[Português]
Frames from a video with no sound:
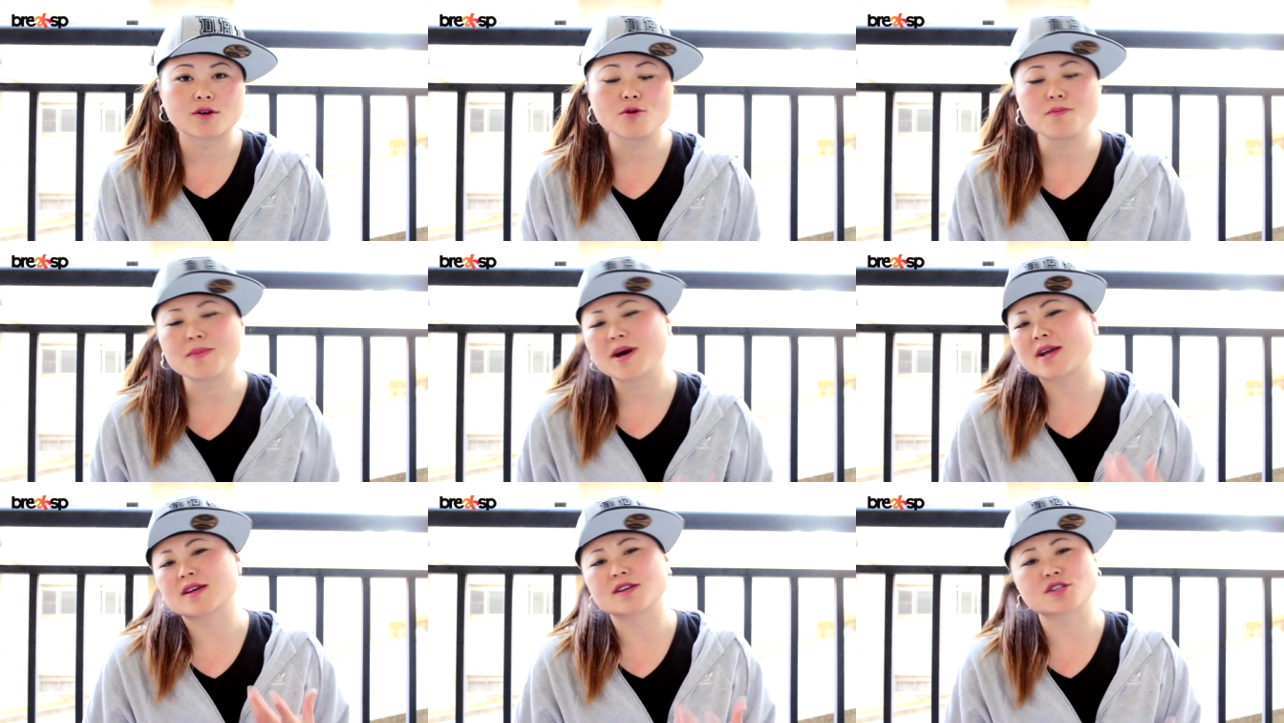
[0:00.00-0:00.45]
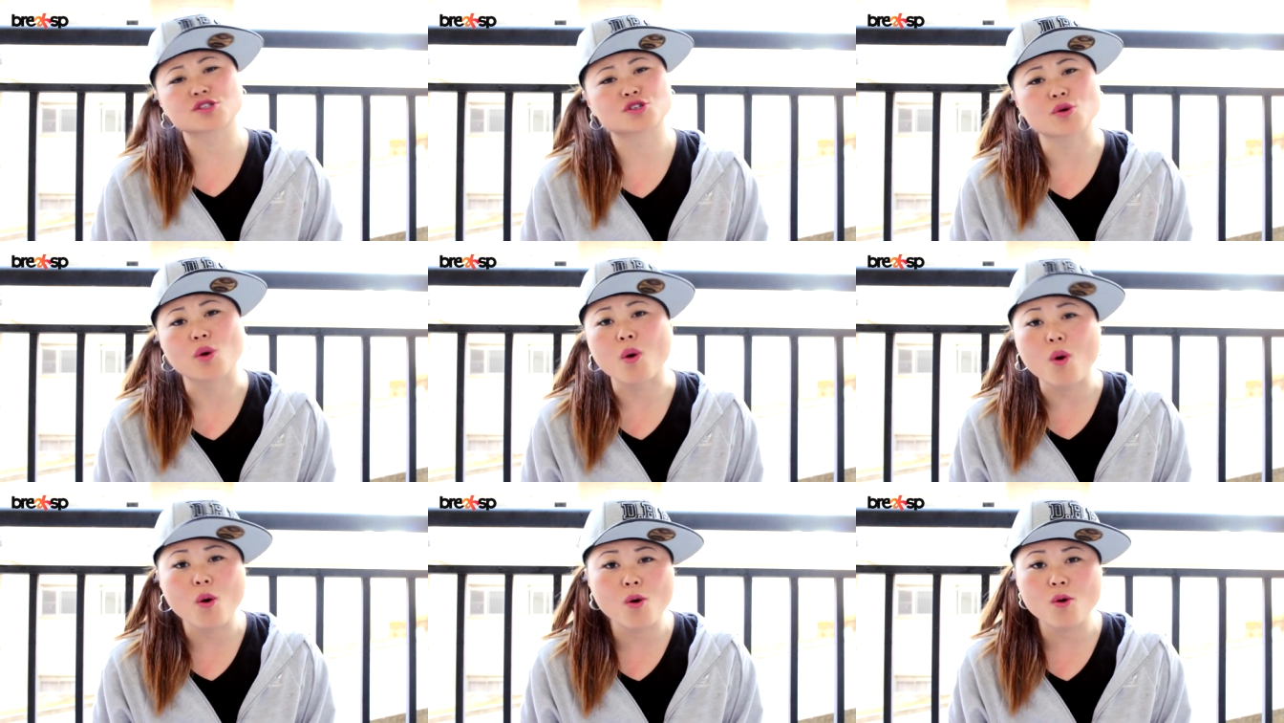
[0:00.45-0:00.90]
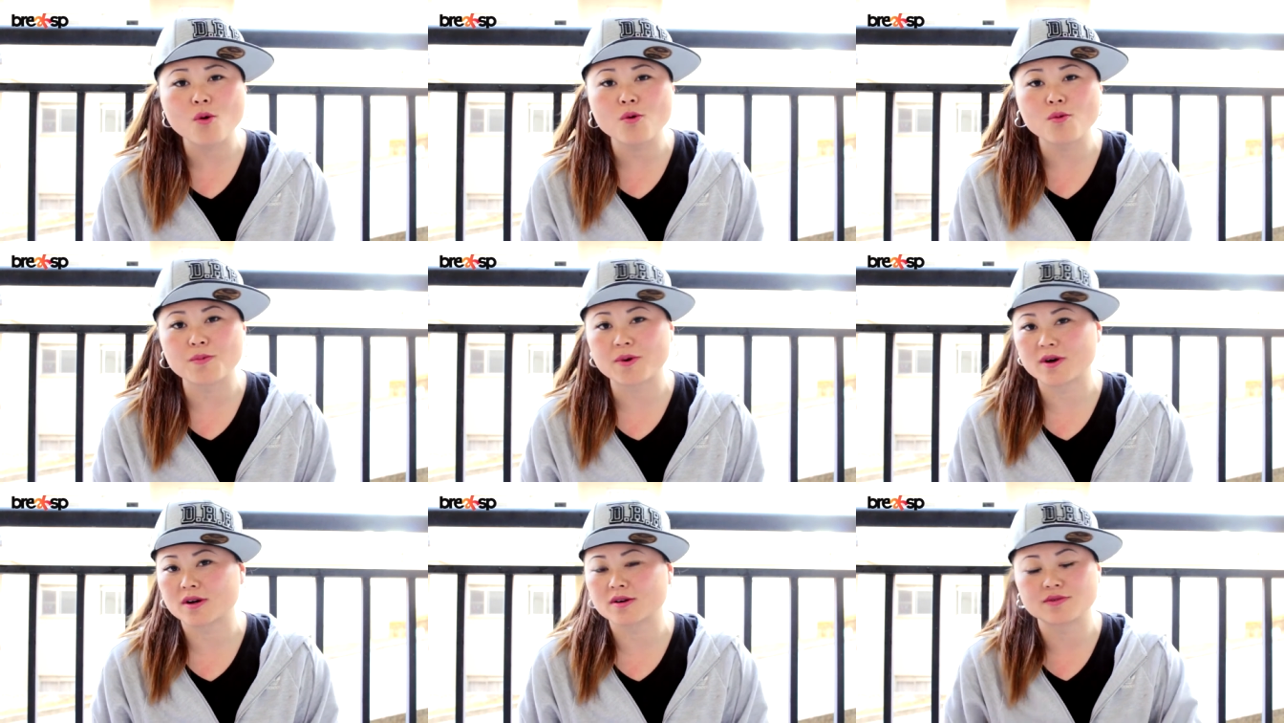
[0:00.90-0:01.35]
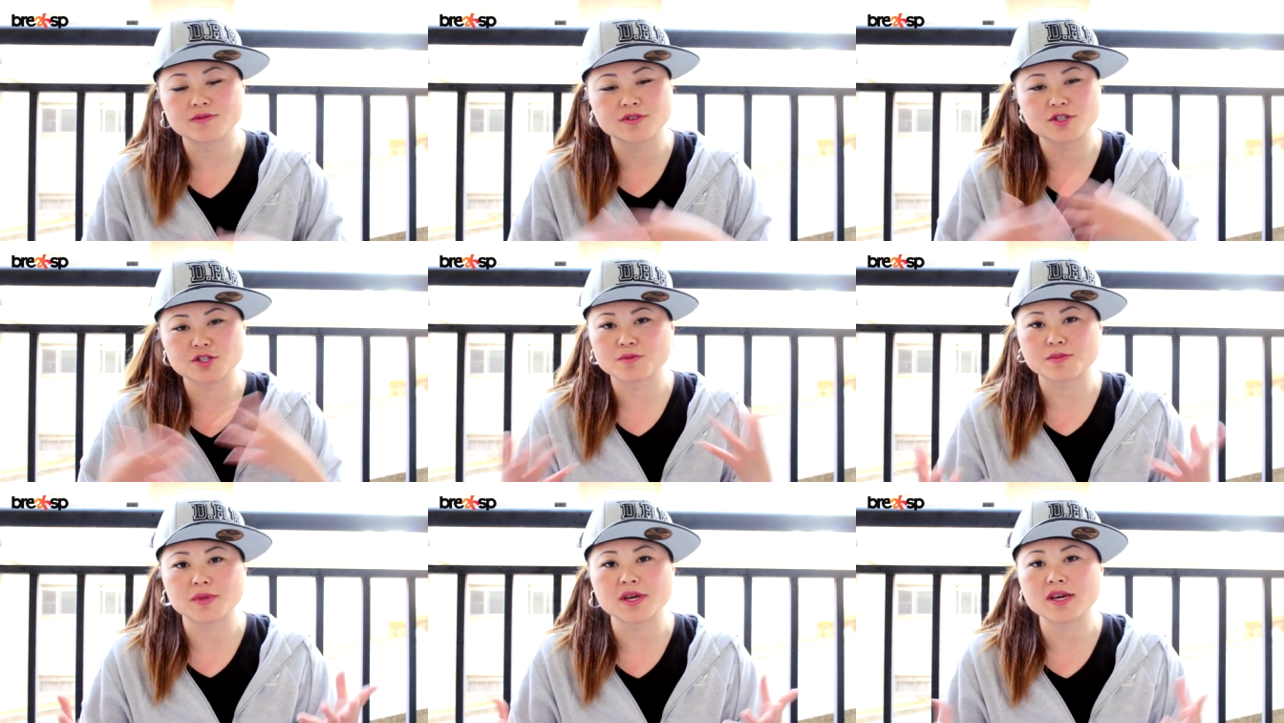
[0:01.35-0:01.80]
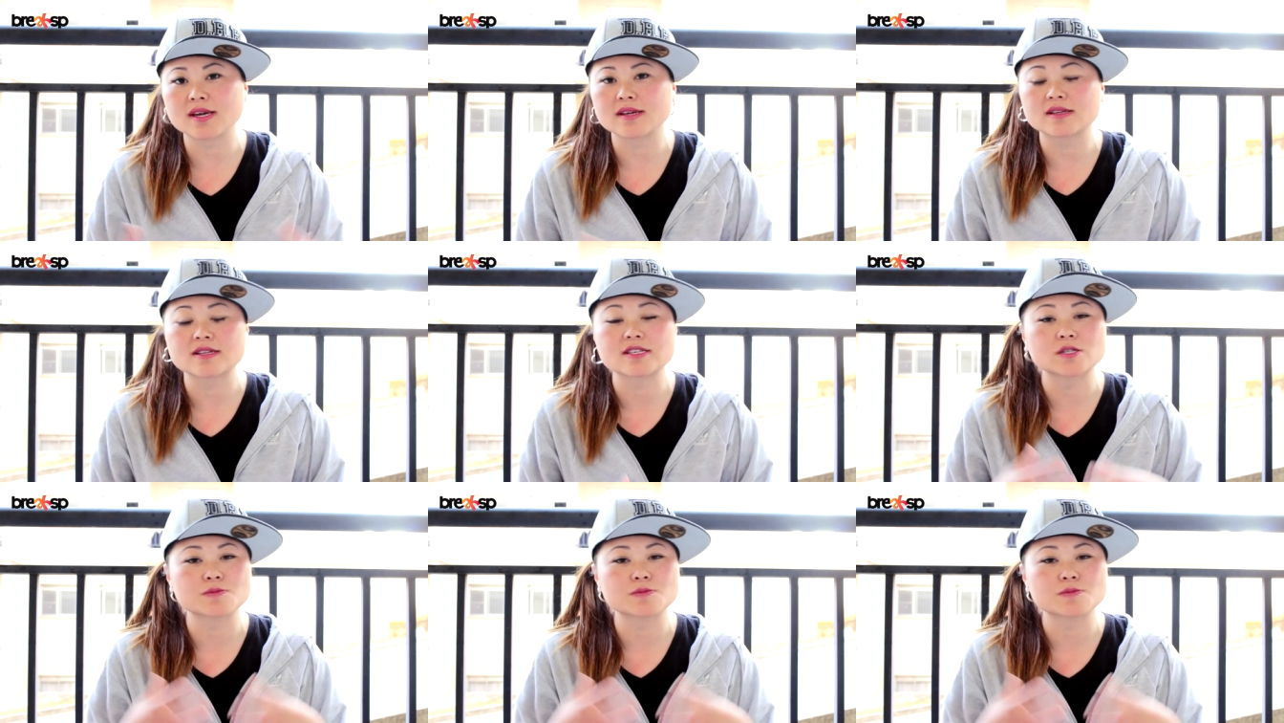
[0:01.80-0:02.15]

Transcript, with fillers: com marcas de roupa, com vestimenta,